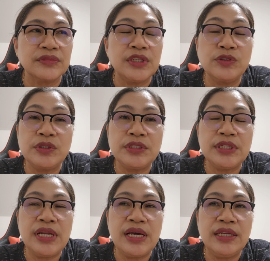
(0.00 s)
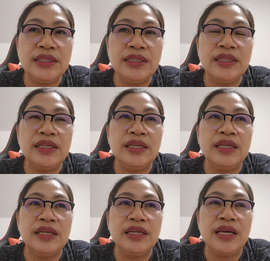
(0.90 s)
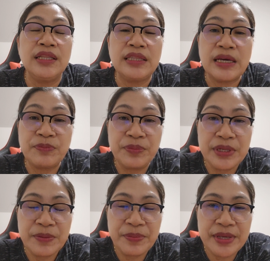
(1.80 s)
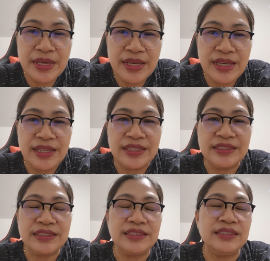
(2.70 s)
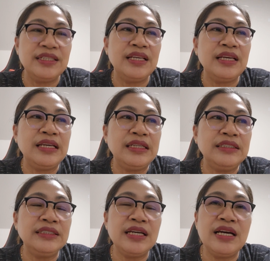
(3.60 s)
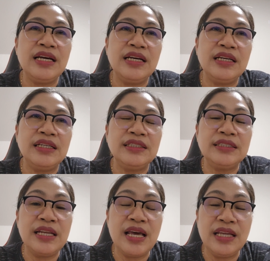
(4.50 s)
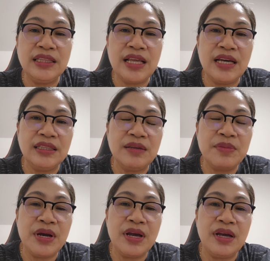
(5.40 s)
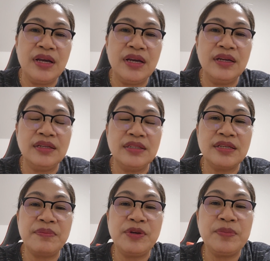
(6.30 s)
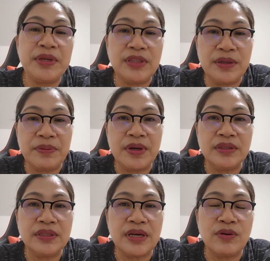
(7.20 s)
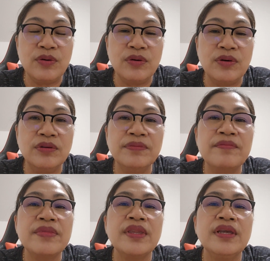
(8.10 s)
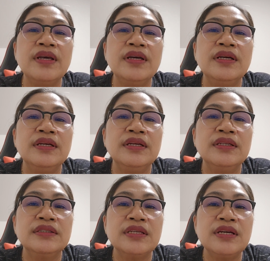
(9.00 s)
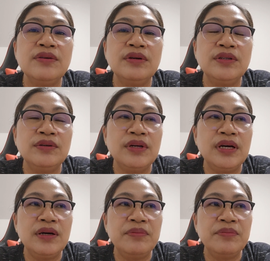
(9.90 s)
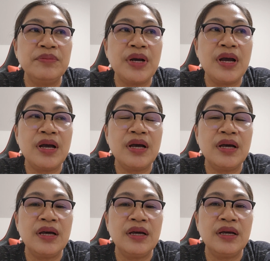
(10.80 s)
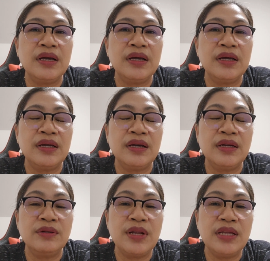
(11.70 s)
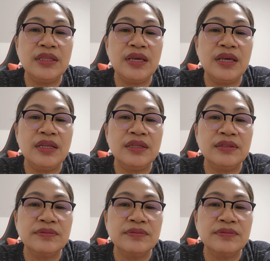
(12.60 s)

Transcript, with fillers: uh, Switzerland, and Tac Philippines. Tsaka sa lahat-lahat ng mga nasabi ko ba yung Tac Hong Kong? Tsaka yung ano, um, mga ano natin,